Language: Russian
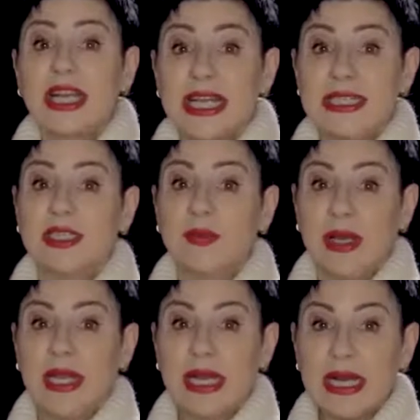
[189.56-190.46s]
рейтинг
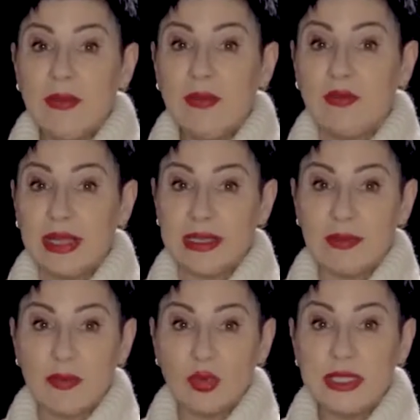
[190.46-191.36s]
ПКРМ в этом
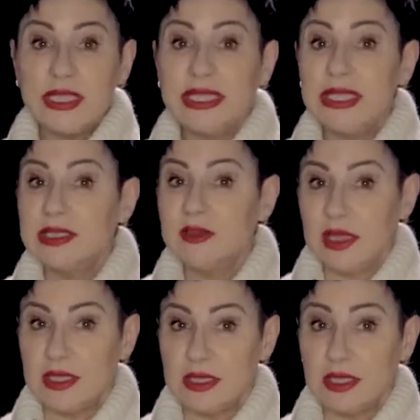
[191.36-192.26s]
опросе
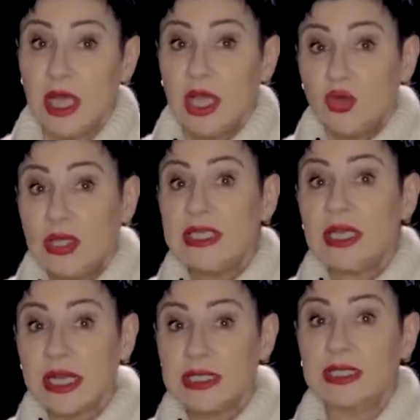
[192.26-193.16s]
неизвестен, но если
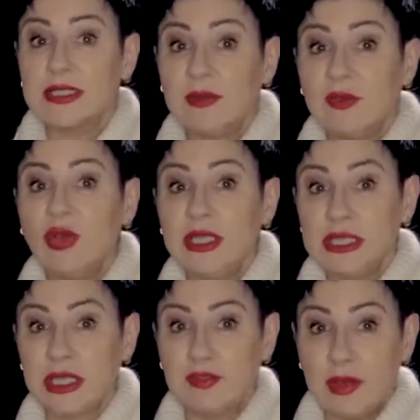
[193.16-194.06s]
рейтинг самого
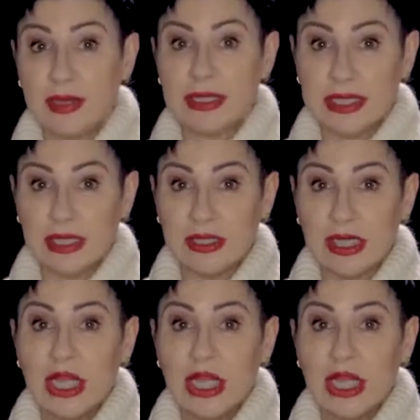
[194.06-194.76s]
лидера 2%,